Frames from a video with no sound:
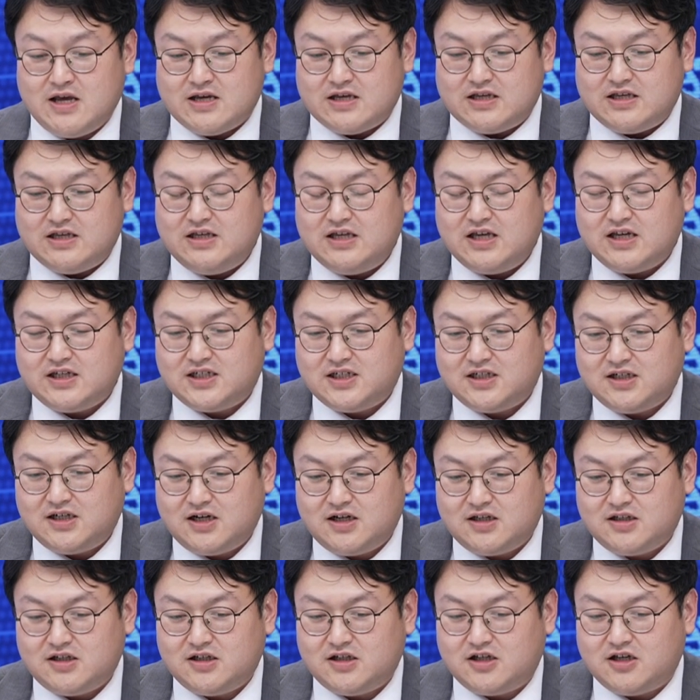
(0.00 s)
이게
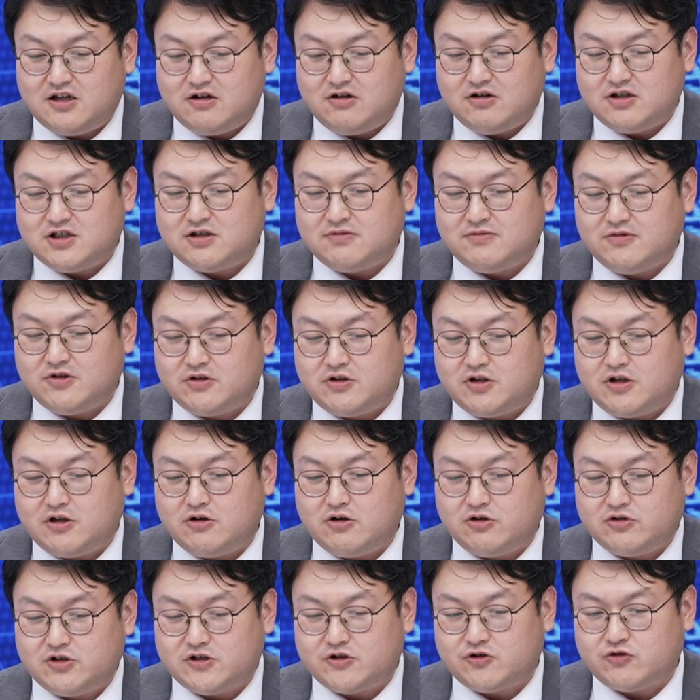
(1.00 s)
시간이 길어지면
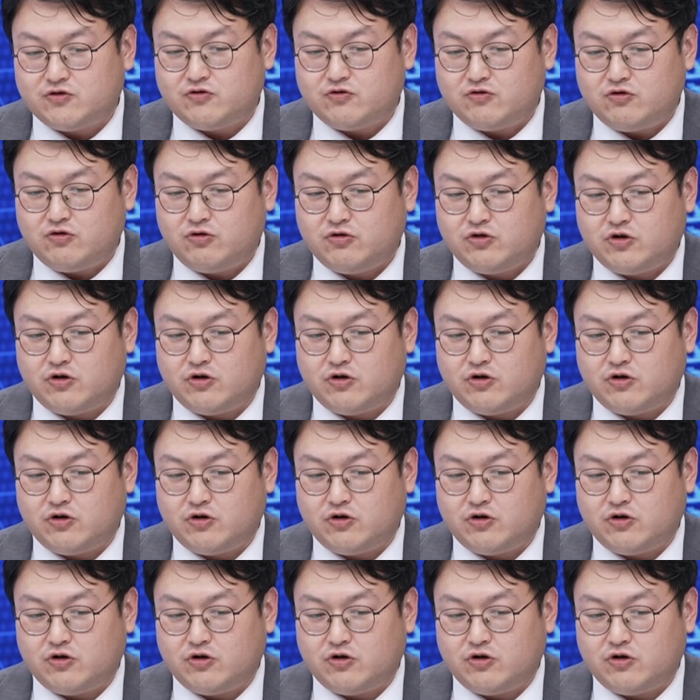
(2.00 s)
길어질수록